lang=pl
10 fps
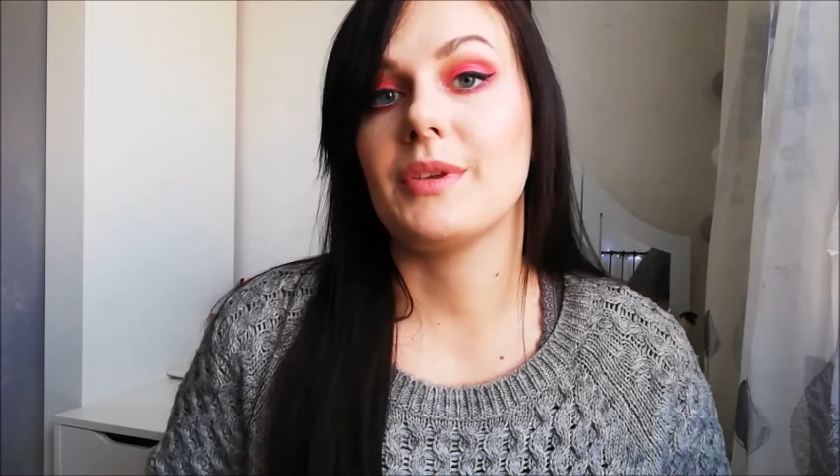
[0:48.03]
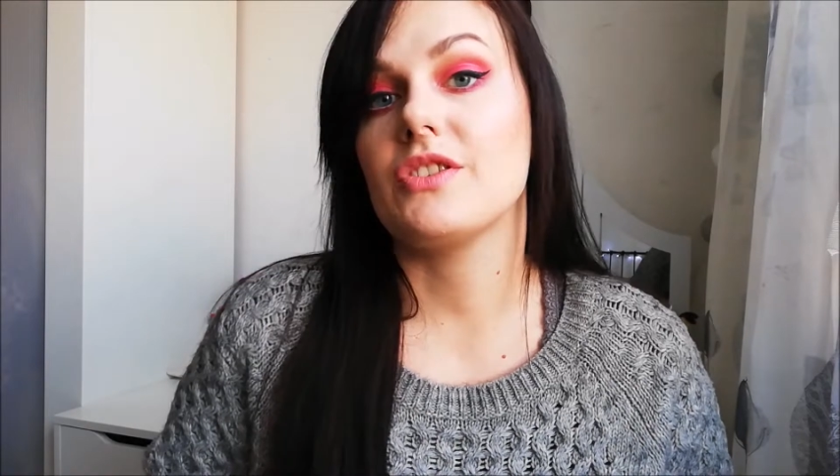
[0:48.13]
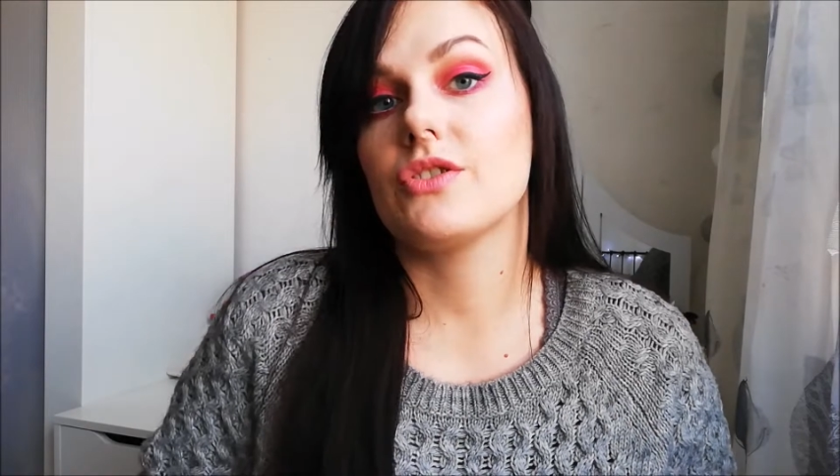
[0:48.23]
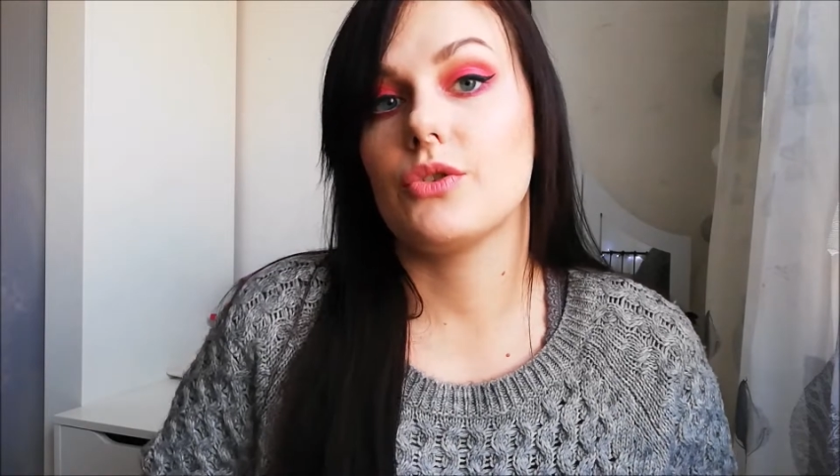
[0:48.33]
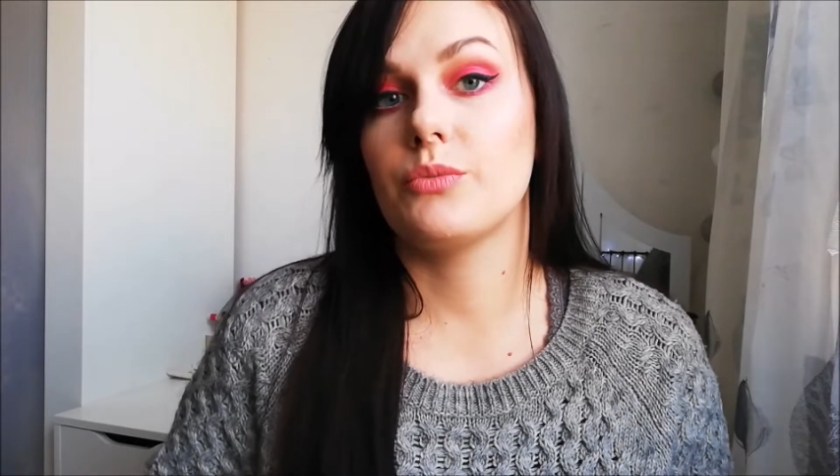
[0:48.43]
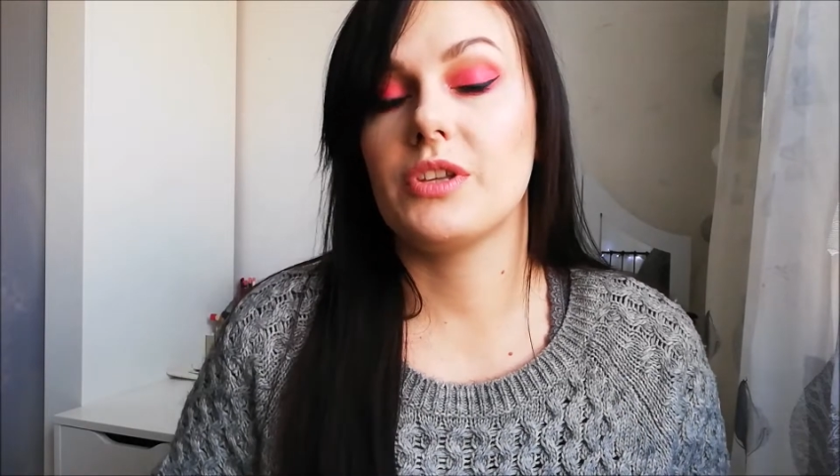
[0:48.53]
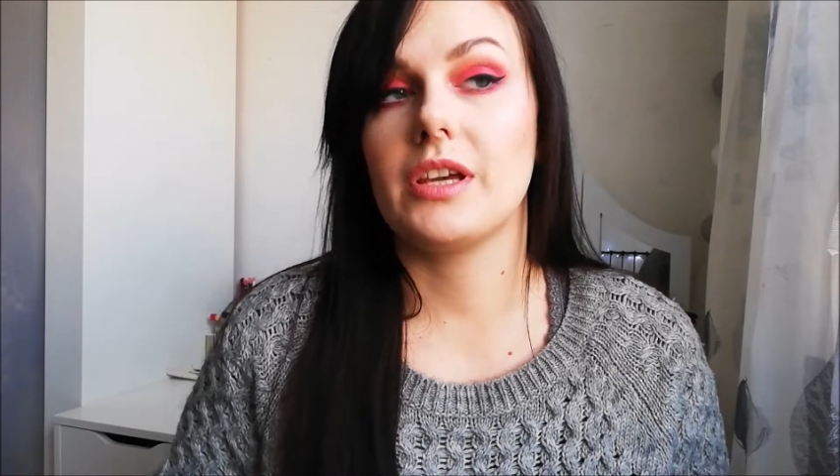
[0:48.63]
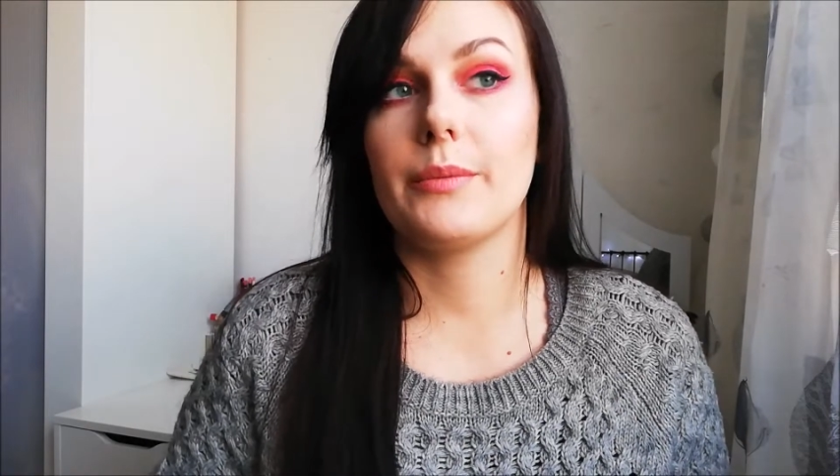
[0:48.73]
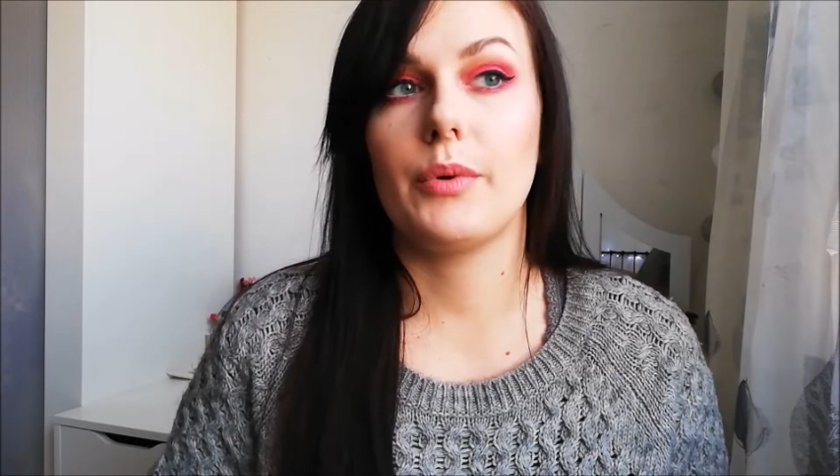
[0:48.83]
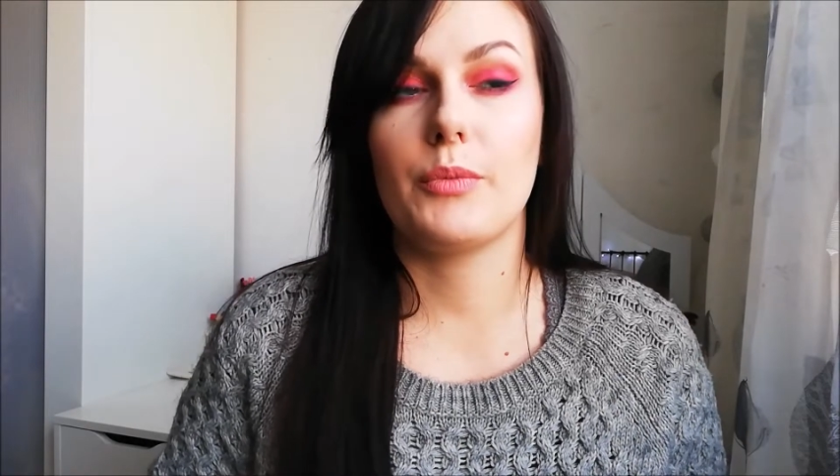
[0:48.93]
i co się u
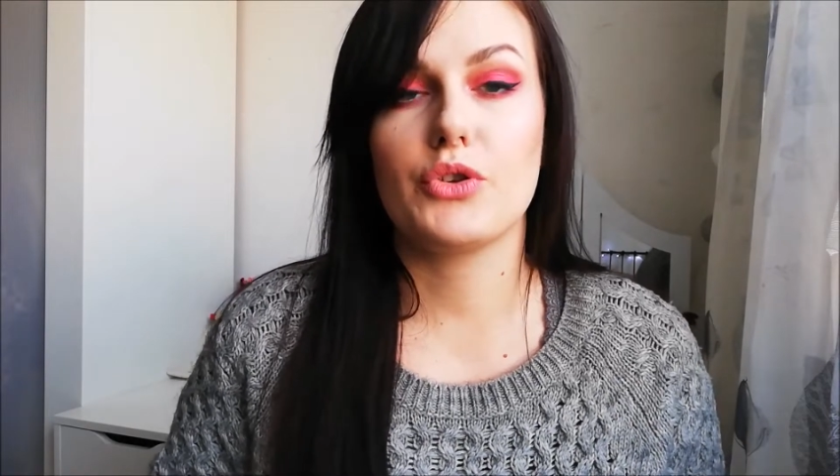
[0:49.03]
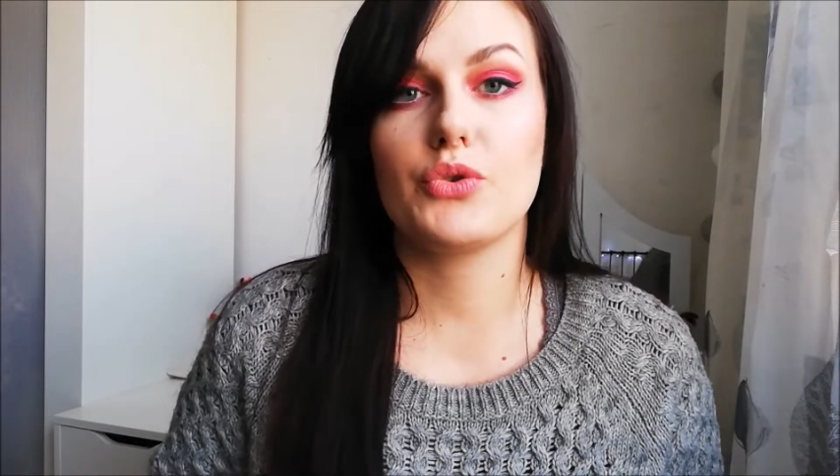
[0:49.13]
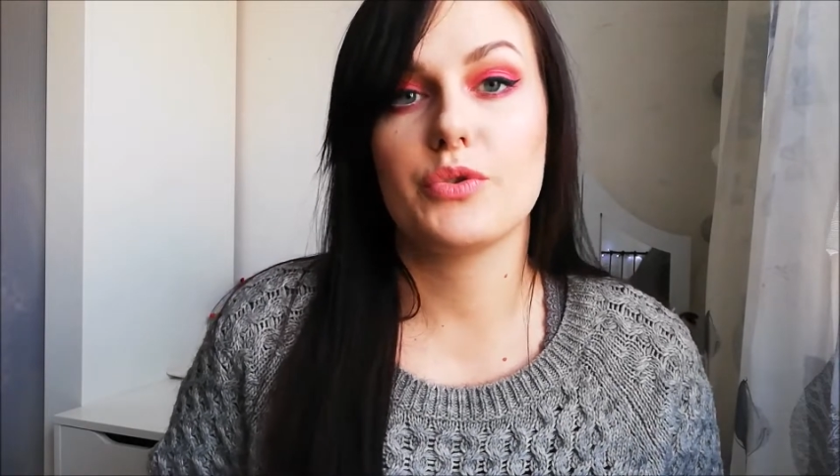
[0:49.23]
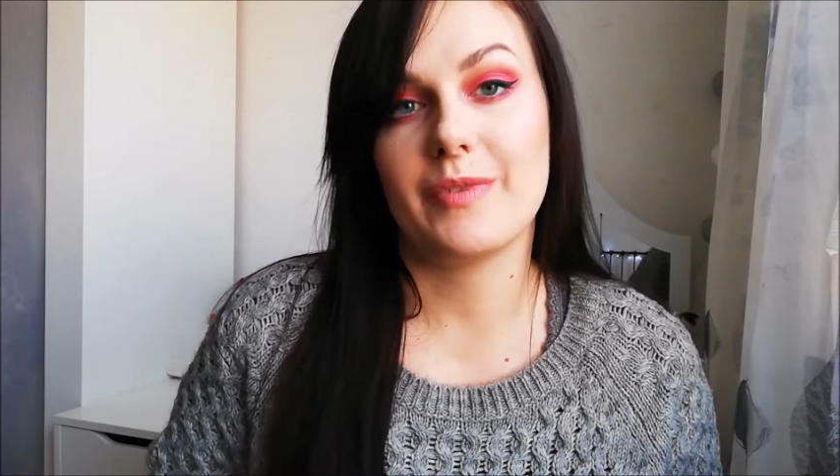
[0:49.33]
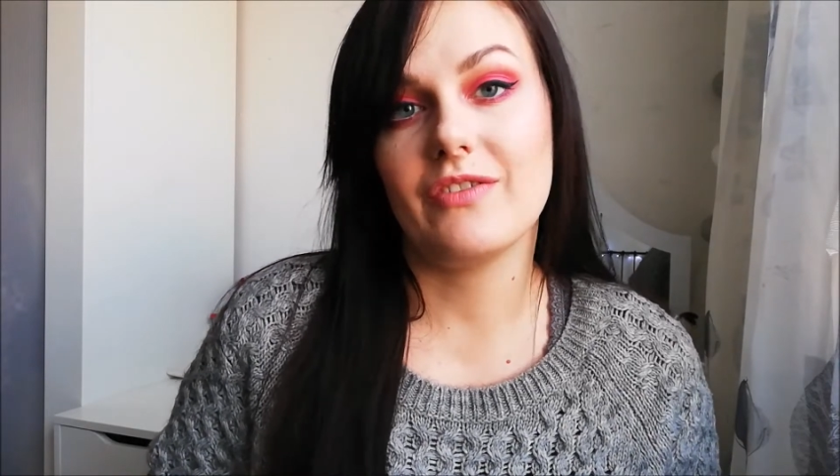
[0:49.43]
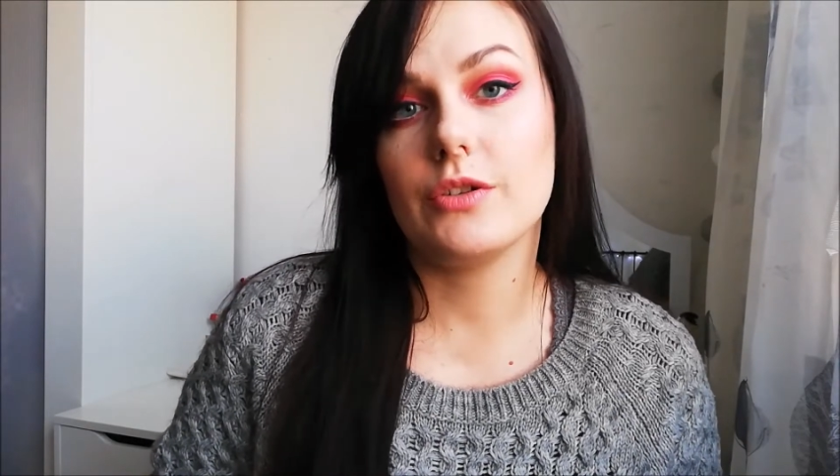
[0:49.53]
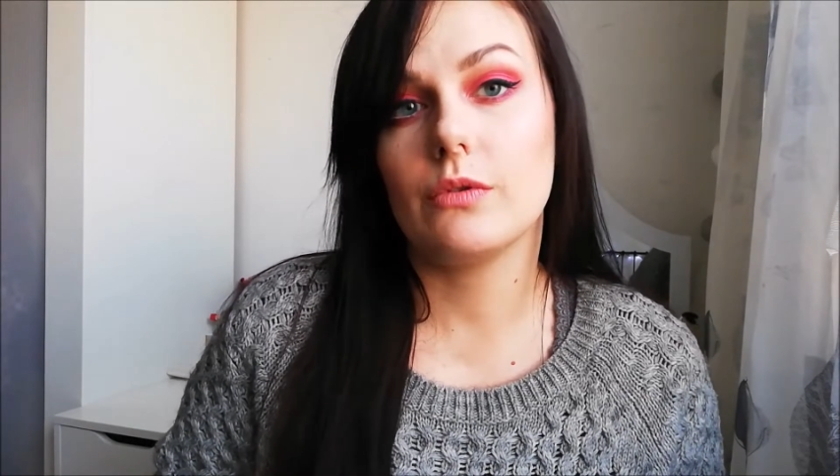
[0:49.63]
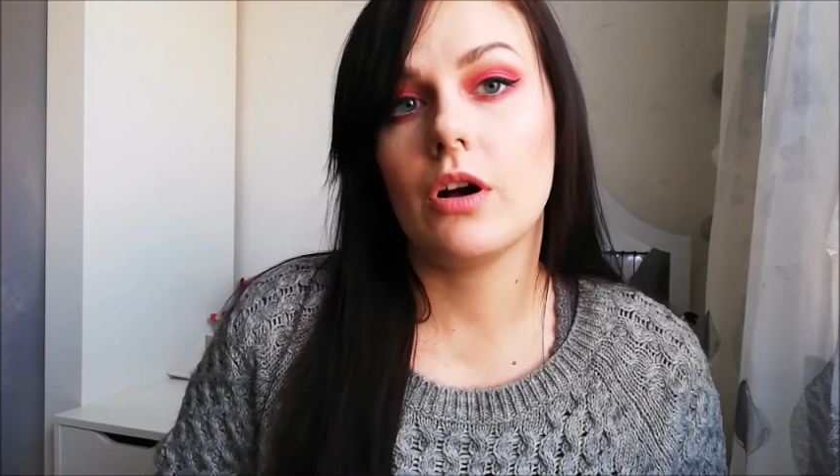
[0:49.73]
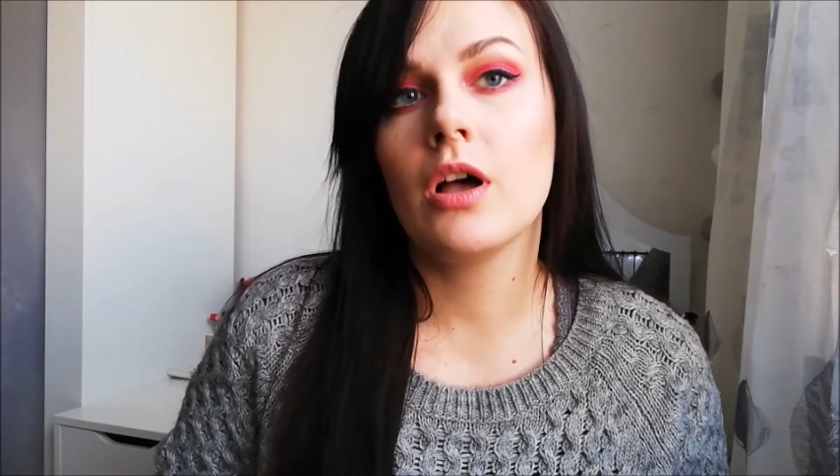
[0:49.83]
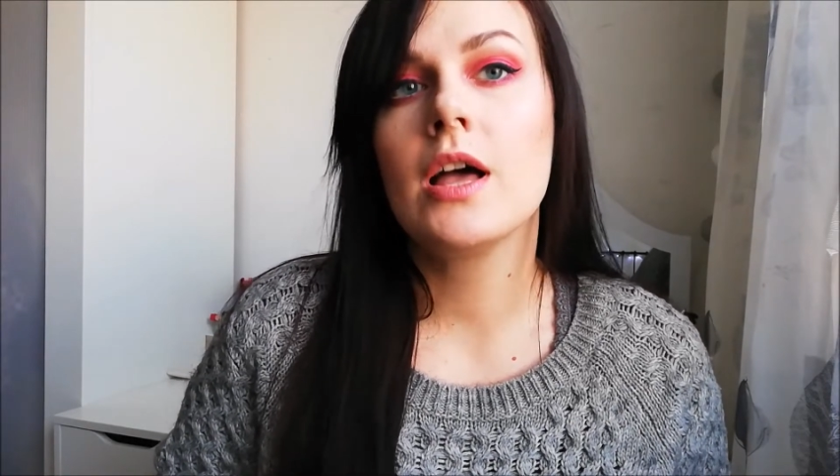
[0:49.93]
mnie po prostu
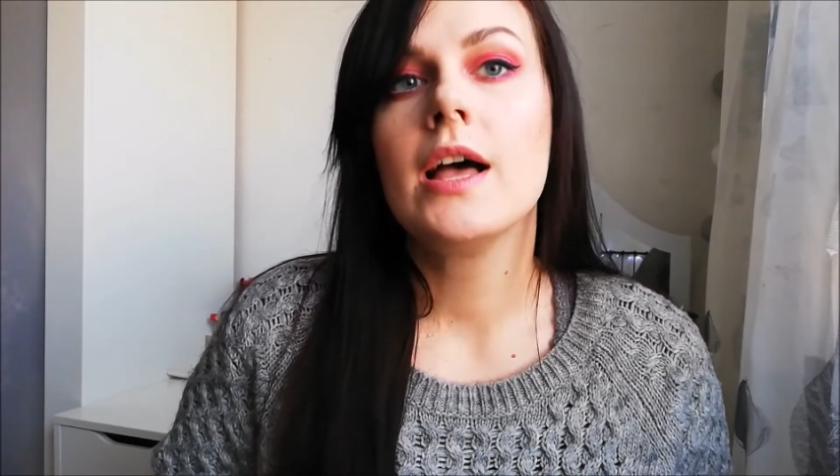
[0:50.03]
sprawdziło